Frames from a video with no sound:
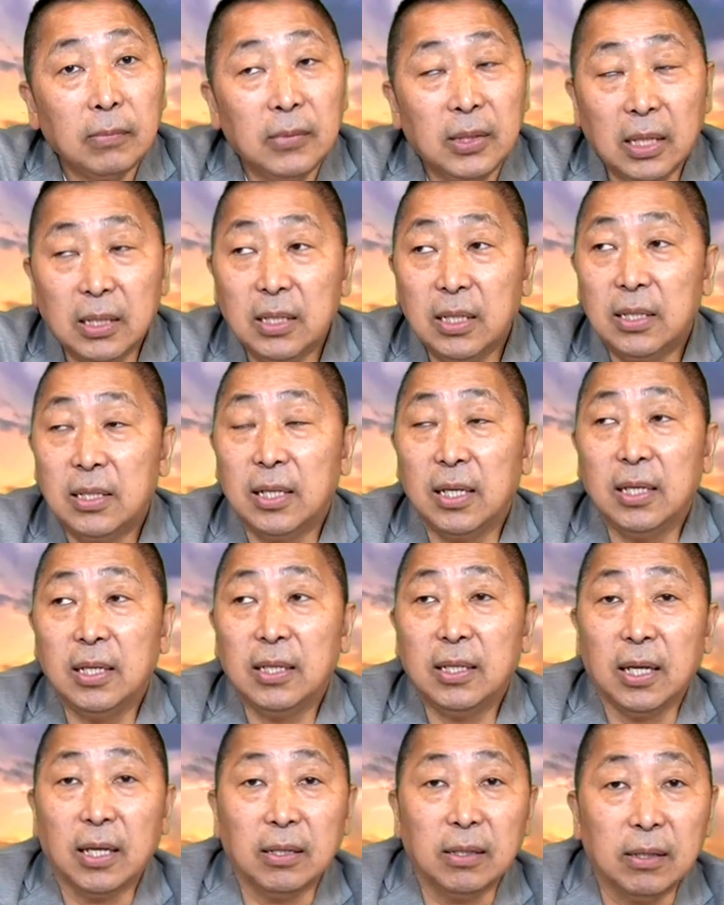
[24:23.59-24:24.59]
年纪轻
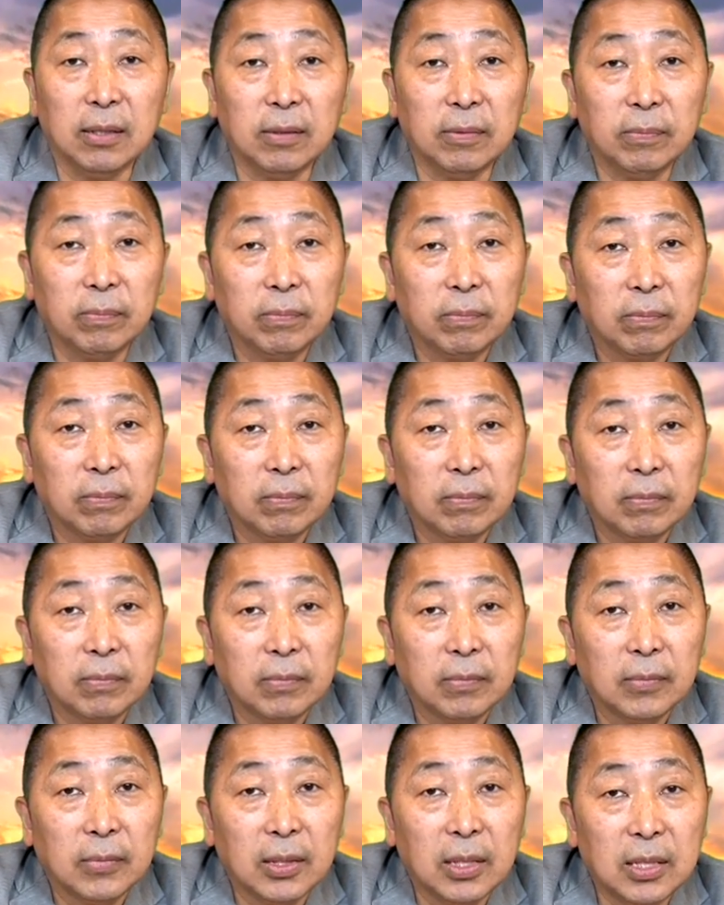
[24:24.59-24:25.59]
一点的，
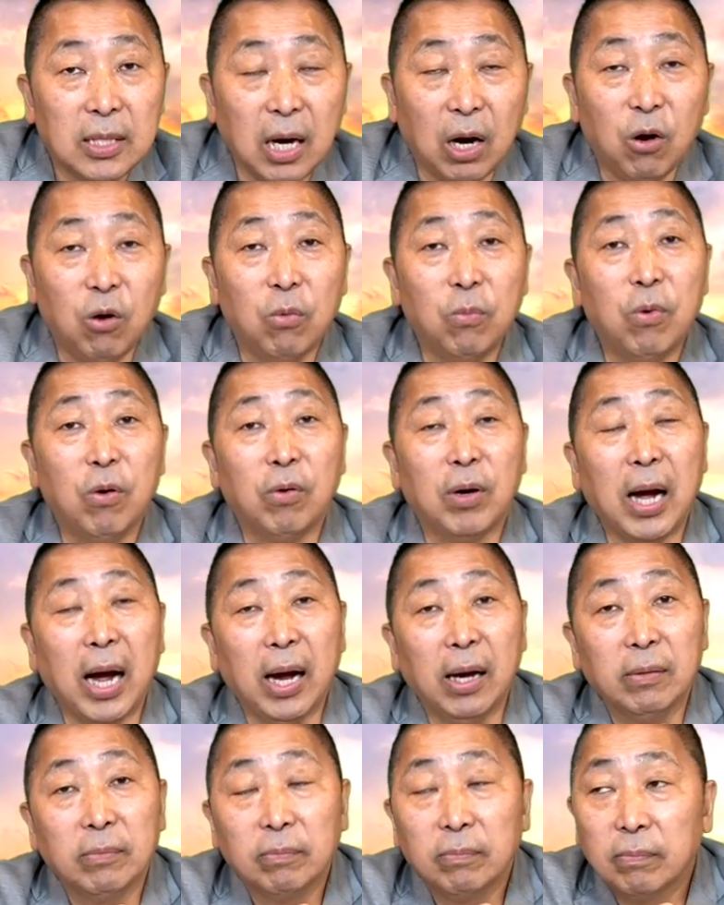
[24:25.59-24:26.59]
像洪孟
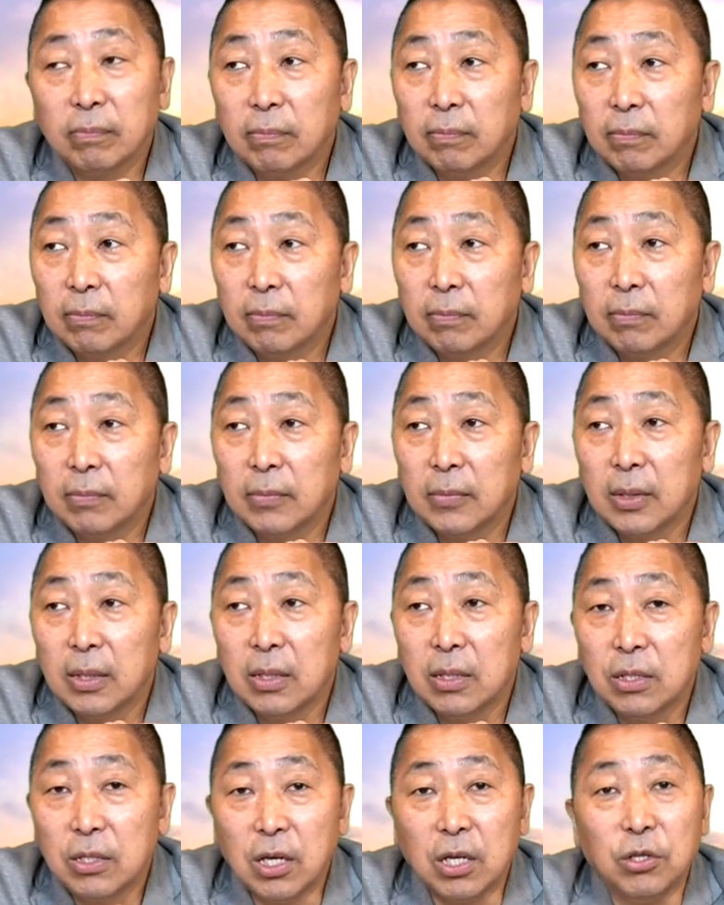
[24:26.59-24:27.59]
凯，
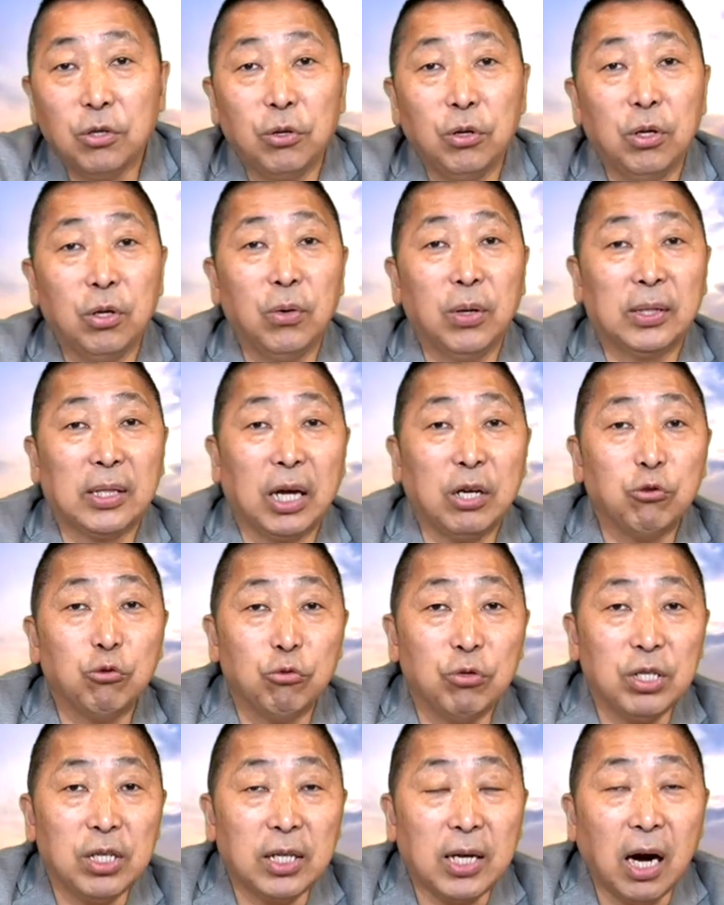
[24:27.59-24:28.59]
甚至于因为党
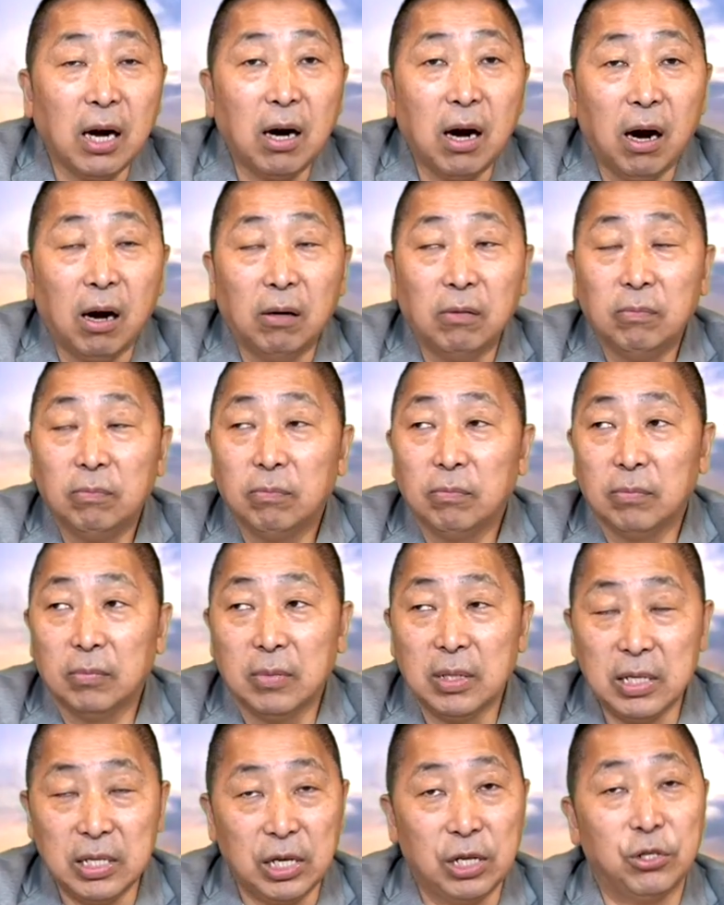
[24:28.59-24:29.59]
主席刚好
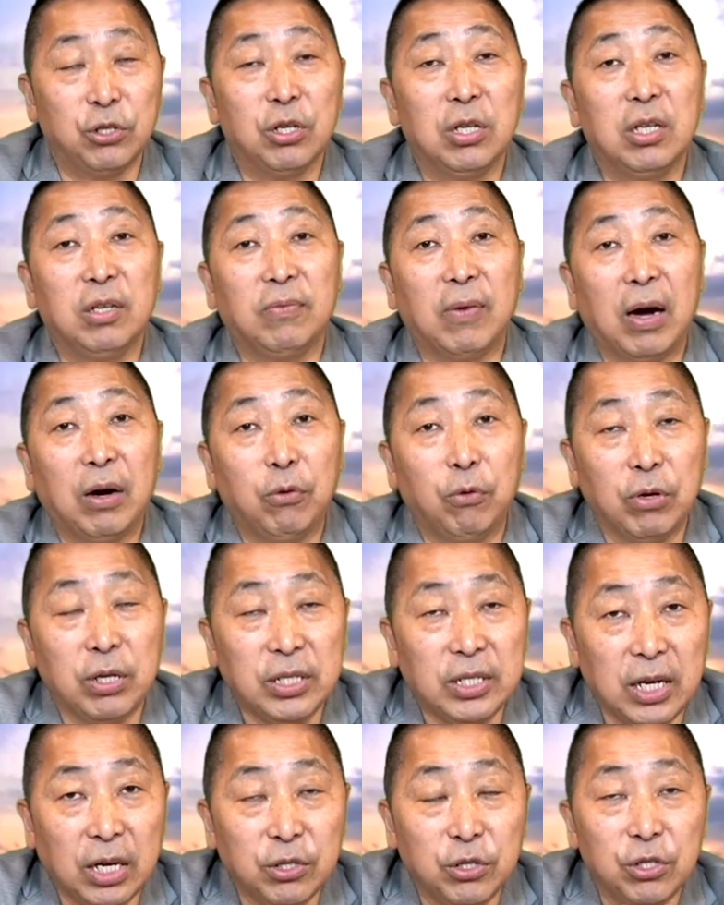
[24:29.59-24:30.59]
也是立法委
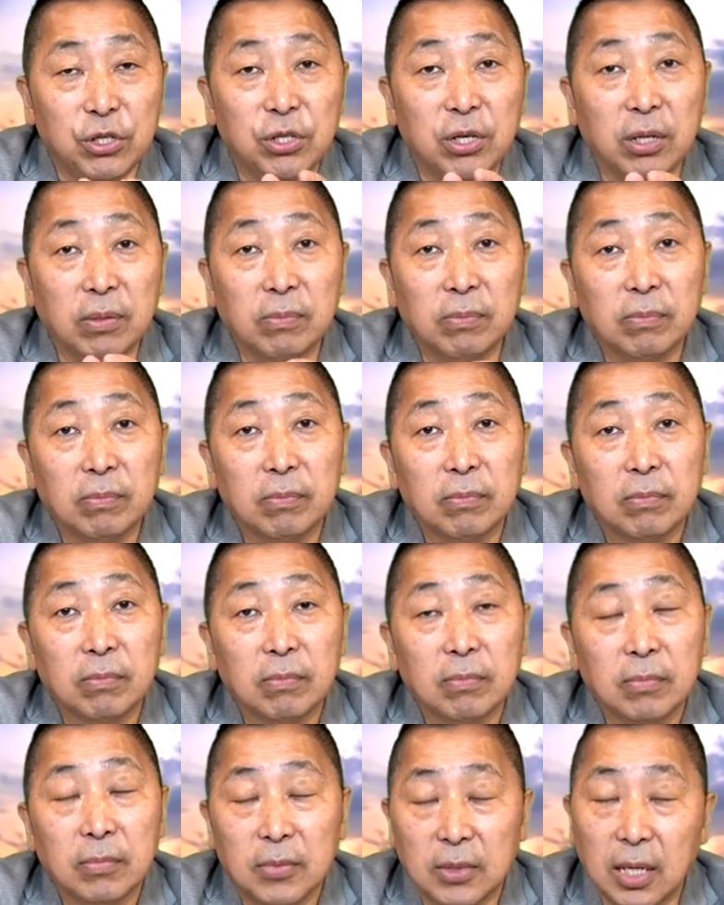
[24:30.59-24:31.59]
员江启臣，
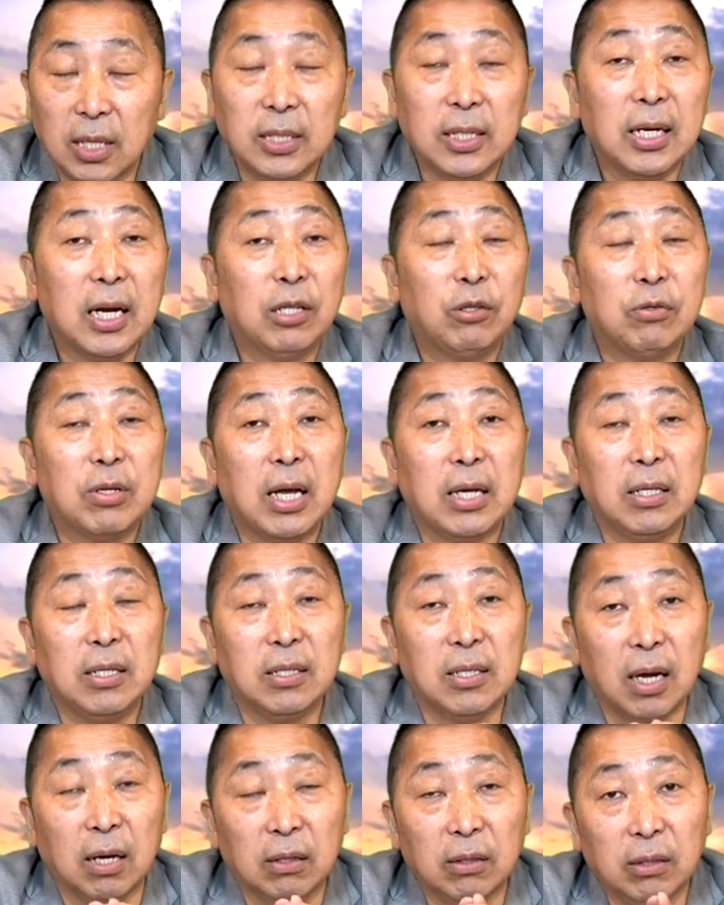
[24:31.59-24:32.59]
也现在都在
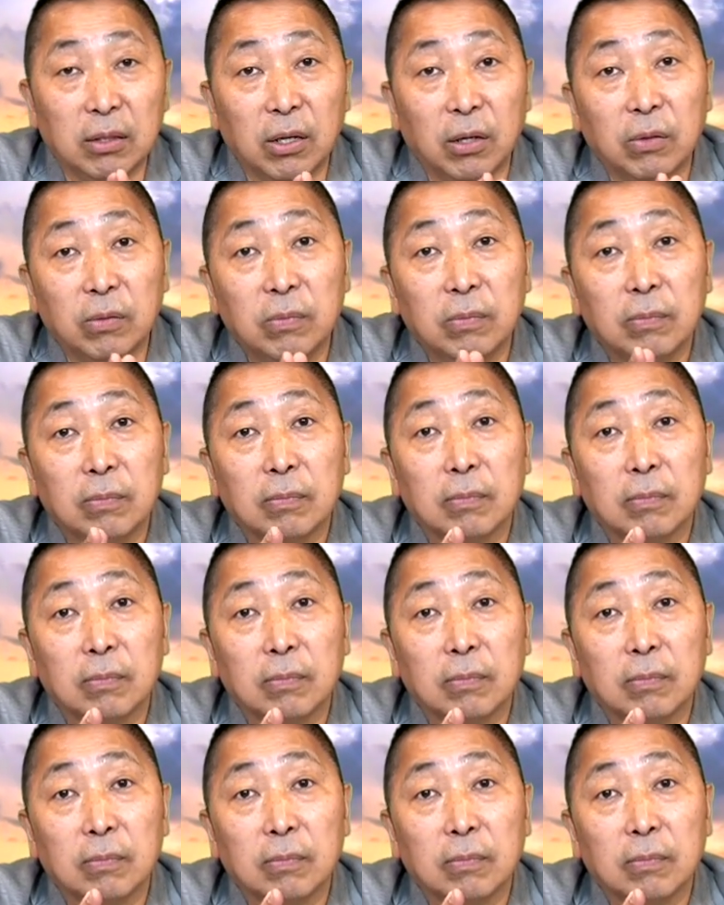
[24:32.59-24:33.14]
议场里头。